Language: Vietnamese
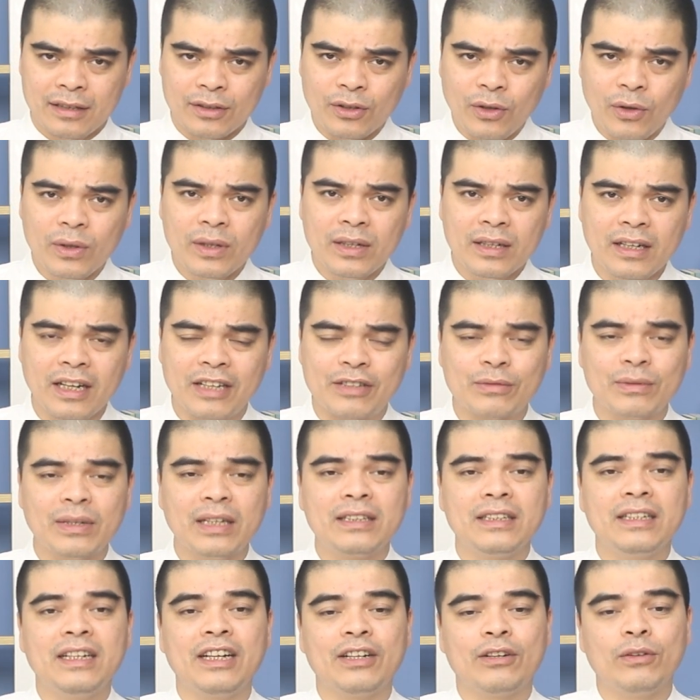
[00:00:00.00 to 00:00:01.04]
tốt để chúng ta
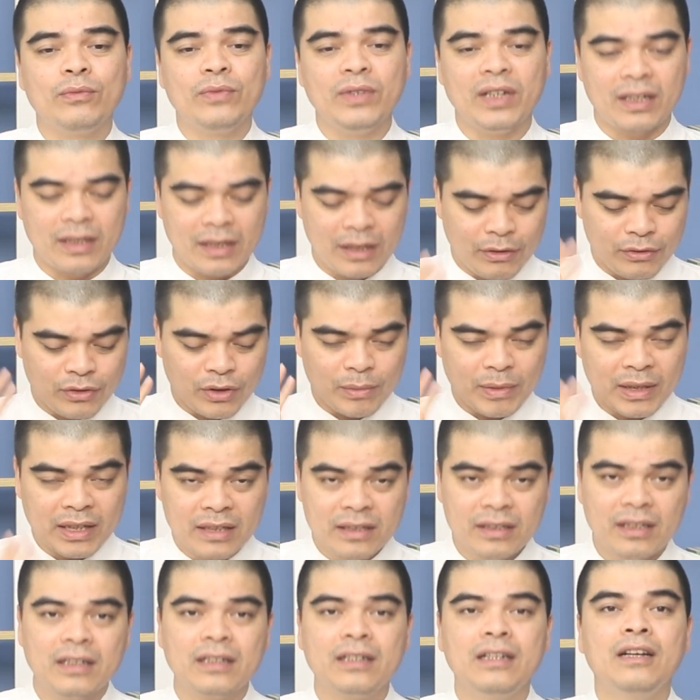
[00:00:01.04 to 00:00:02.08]
tiến hành công việc lau dọn bát
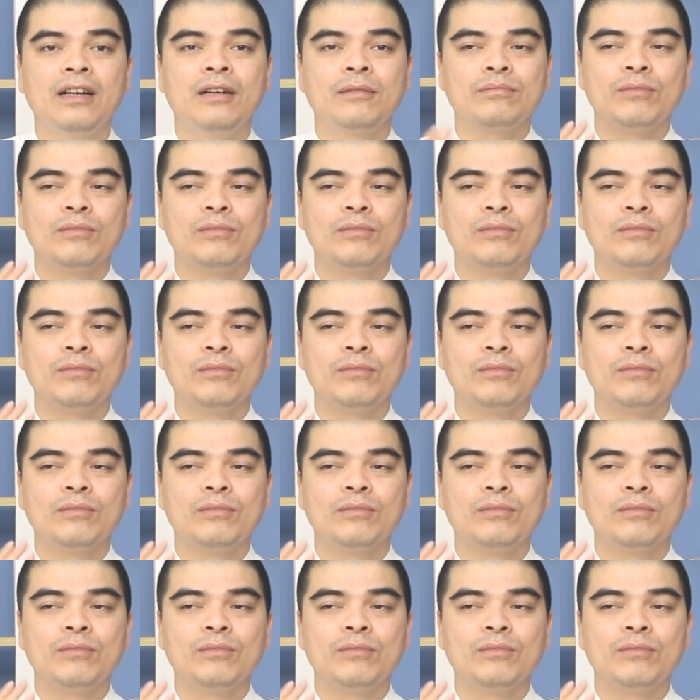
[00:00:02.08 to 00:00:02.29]
hương,